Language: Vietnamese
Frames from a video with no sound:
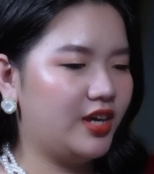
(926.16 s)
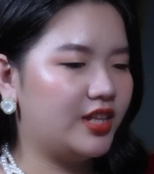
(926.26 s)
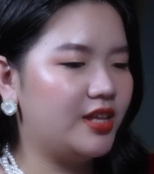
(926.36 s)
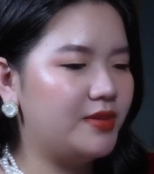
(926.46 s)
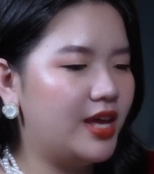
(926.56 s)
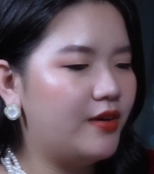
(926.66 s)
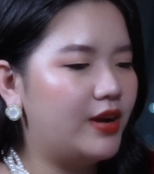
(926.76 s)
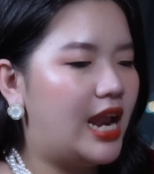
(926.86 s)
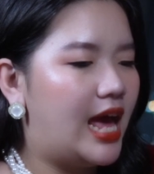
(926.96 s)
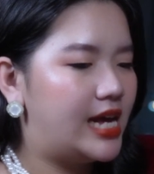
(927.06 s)
rồi tiếp theo
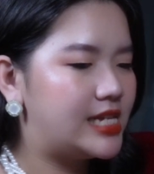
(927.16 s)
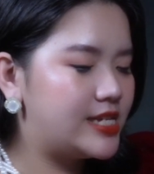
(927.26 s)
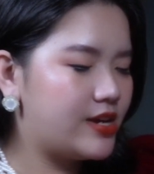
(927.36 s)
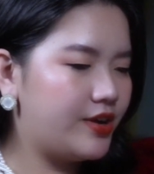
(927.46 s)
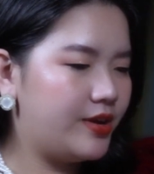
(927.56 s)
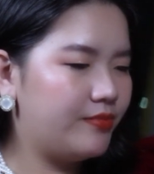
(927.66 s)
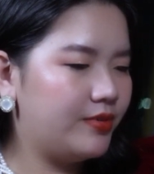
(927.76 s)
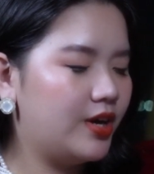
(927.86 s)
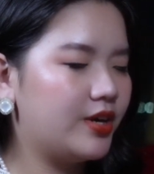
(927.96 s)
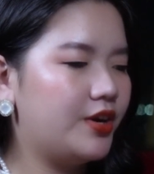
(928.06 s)
là sò đẹp
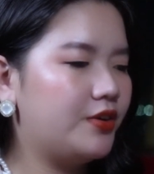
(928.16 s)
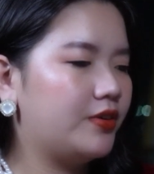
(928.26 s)
Hokkaido